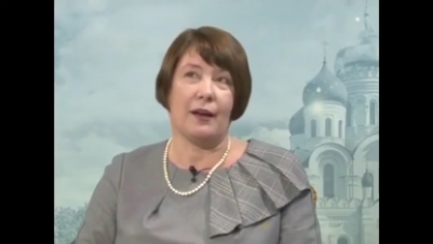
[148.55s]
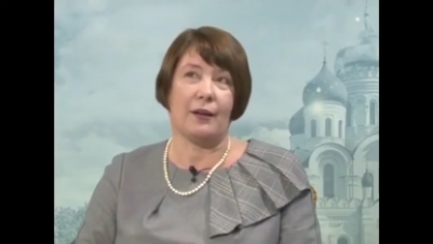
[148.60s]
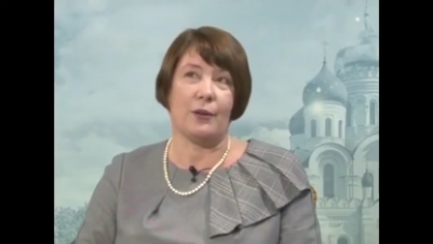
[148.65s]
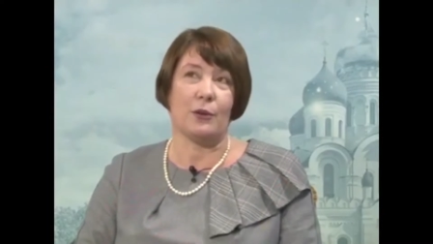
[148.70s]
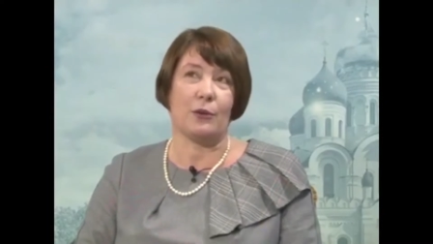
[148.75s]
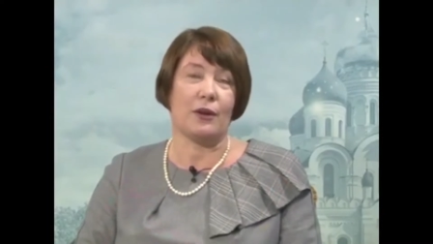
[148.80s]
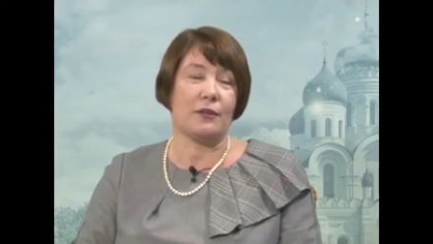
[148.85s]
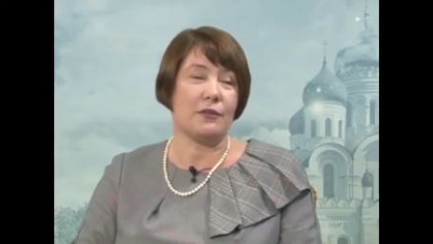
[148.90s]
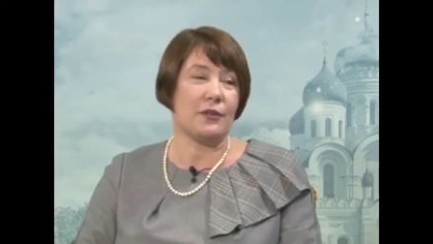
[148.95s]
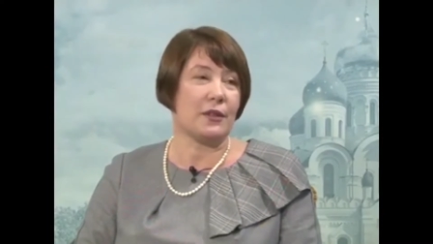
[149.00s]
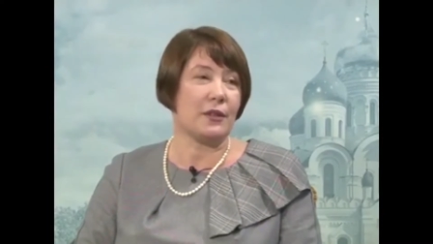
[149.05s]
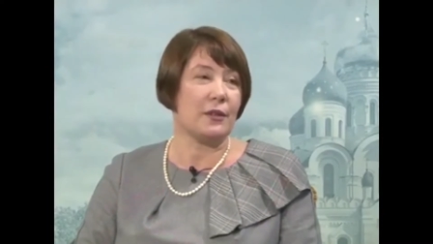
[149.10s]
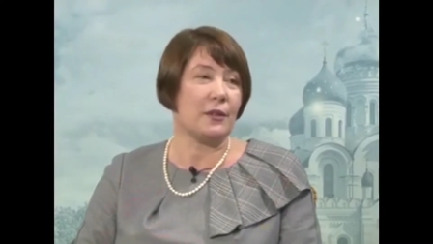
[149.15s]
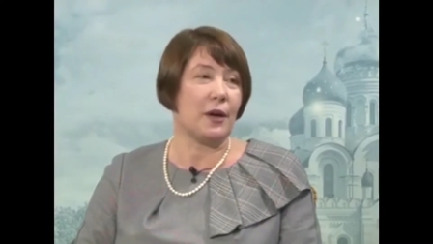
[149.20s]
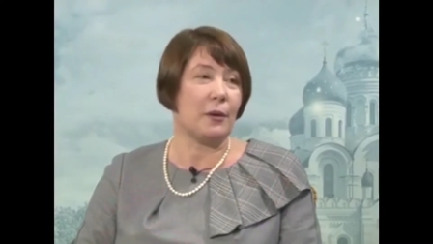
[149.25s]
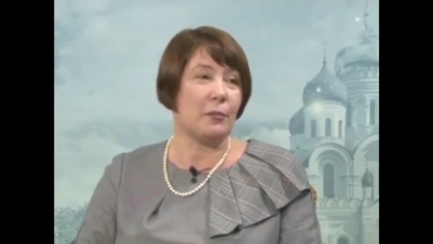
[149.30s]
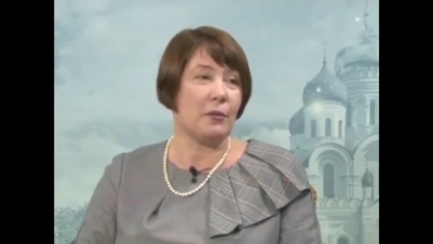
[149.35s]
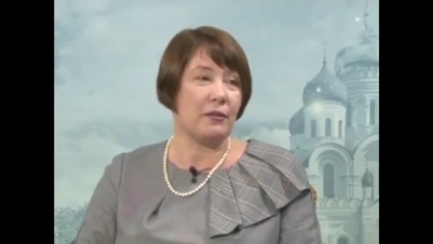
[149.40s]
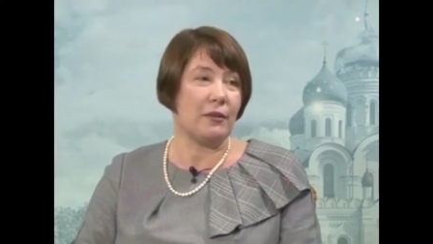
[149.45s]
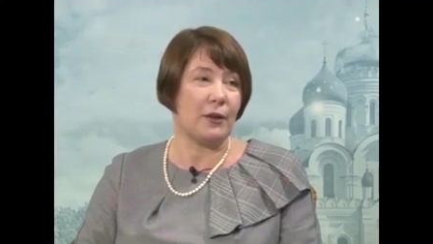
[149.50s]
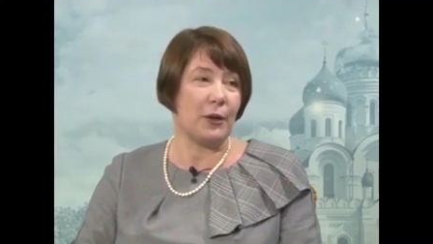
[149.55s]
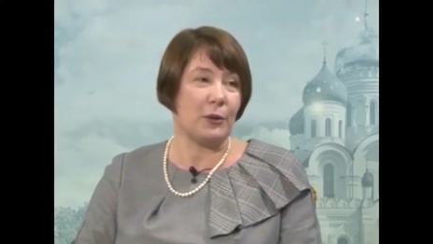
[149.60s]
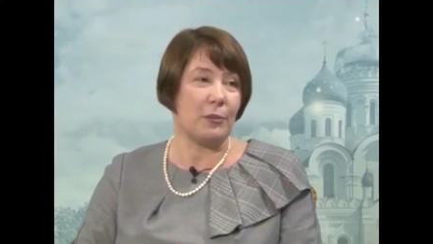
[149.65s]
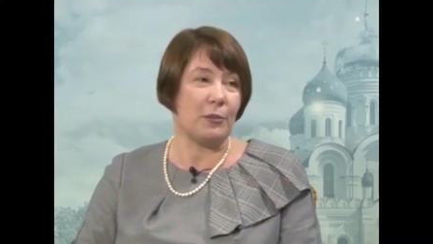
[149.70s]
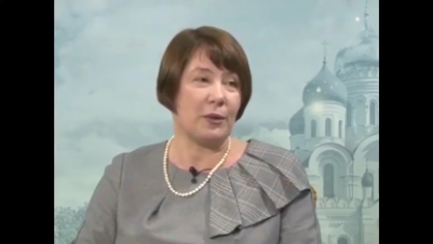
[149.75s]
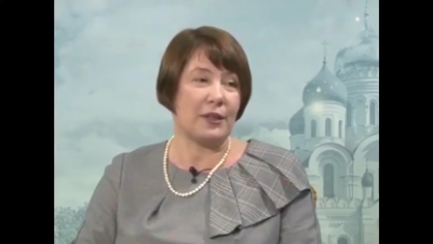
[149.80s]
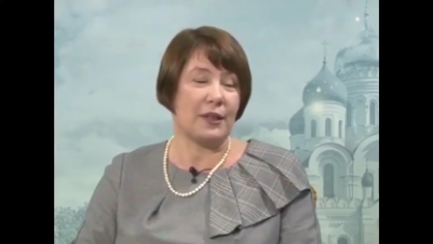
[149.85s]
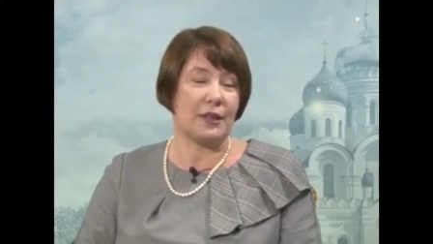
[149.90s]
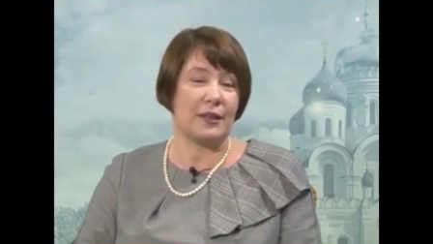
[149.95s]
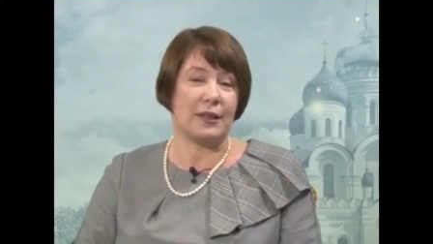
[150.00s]
Но, как всегда бывает
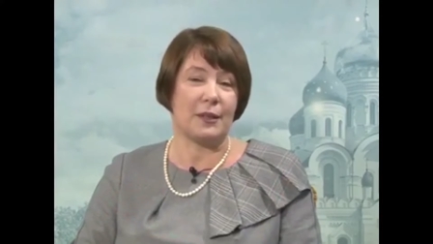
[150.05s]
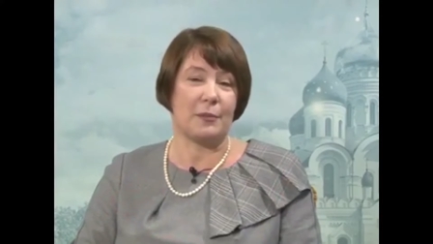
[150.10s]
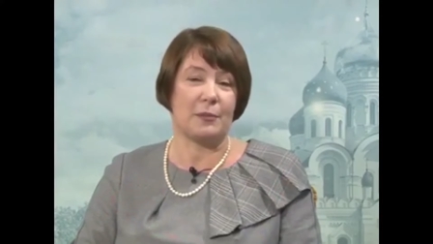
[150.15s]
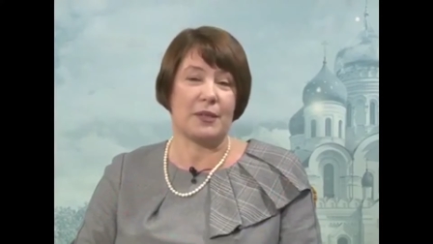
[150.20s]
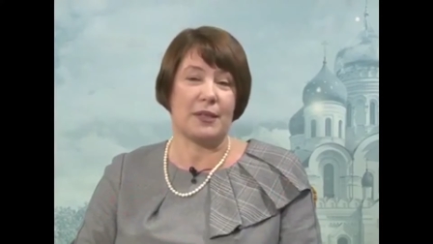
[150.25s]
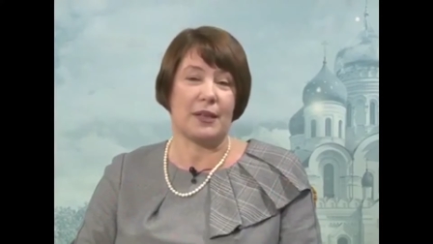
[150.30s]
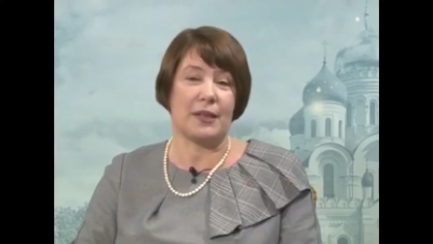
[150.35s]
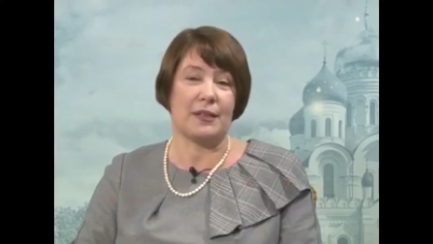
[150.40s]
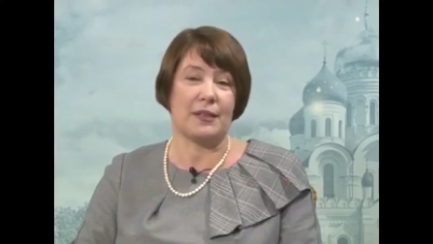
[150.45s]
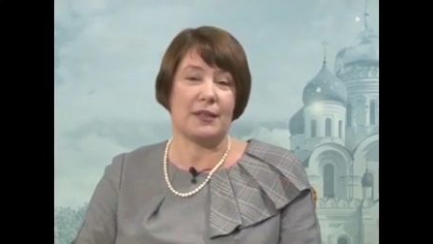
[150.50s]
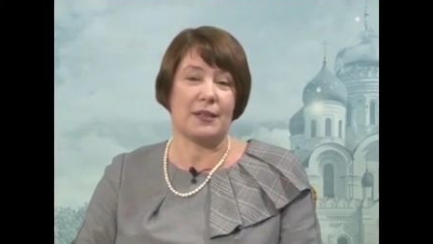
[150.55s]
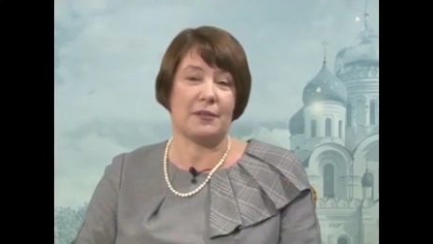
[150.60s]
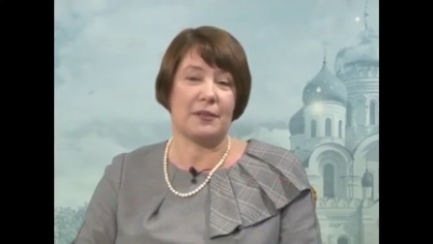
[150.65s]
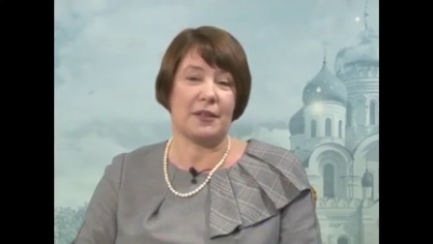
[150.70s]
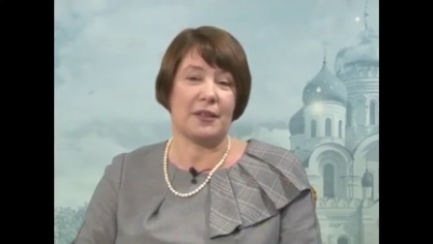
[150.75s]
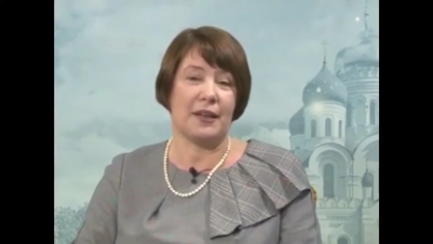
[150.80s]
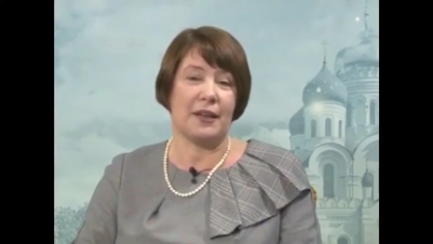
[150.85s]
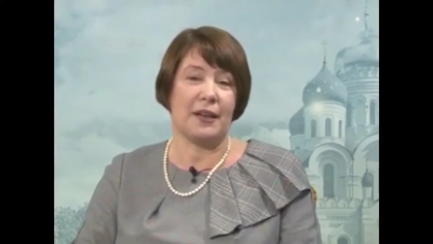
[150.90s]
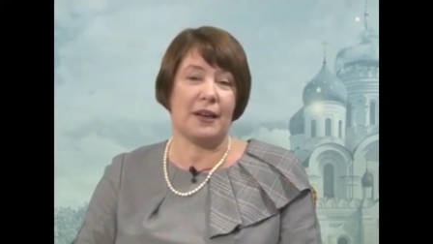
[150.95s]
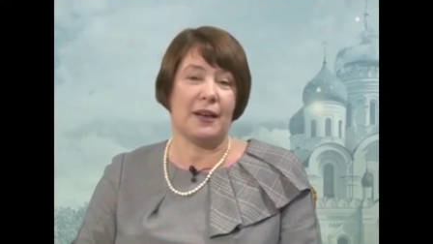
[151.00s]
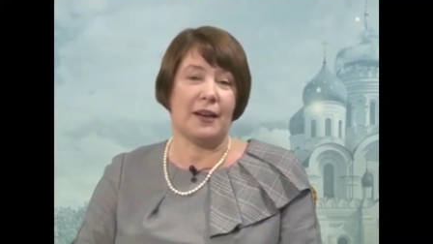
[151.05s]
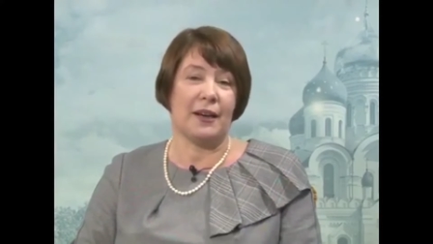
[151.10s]
при таких обстоятельствах,